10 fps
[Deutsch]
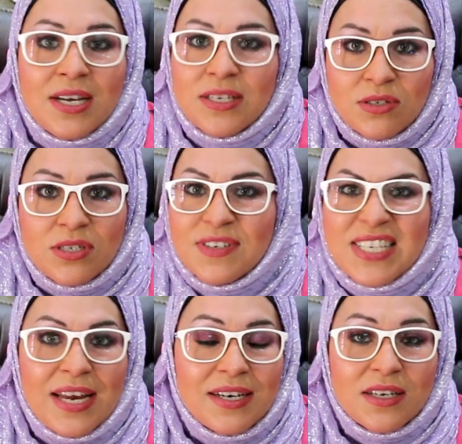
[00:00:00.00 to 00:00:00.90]
Also das ist was
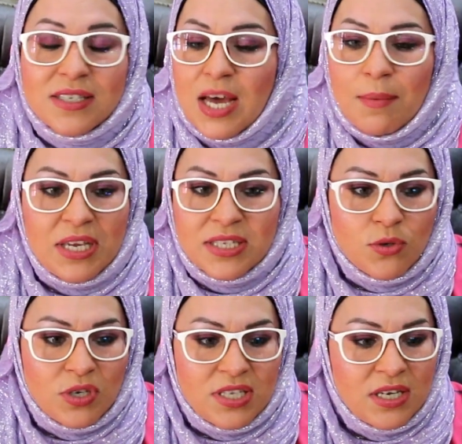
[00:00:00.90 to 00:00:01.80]
anderes. Aber jetzt
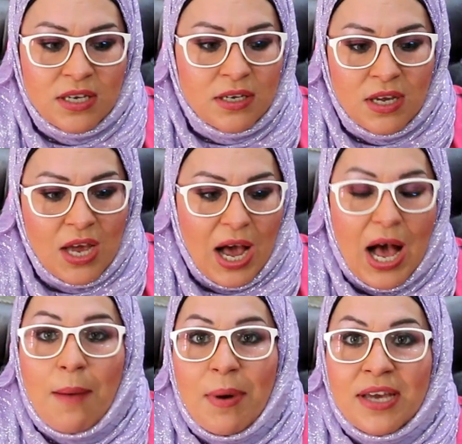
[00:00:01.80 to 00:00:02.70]
so richtige
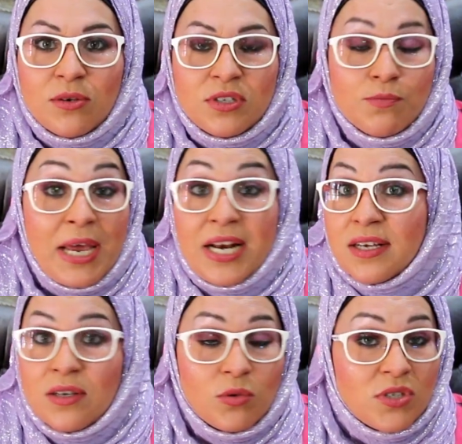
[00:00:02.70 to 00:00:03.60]
Arbeit und
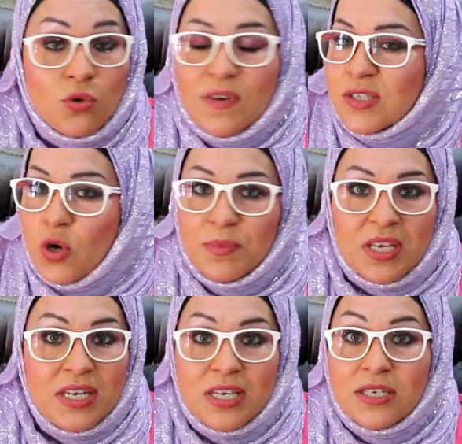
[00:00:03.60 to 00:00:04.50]
Melken und sowas kommt
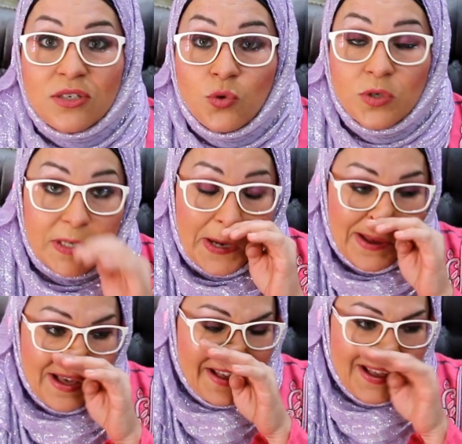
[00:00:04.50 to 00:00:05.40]
ihr nicht in die Tüte, ne?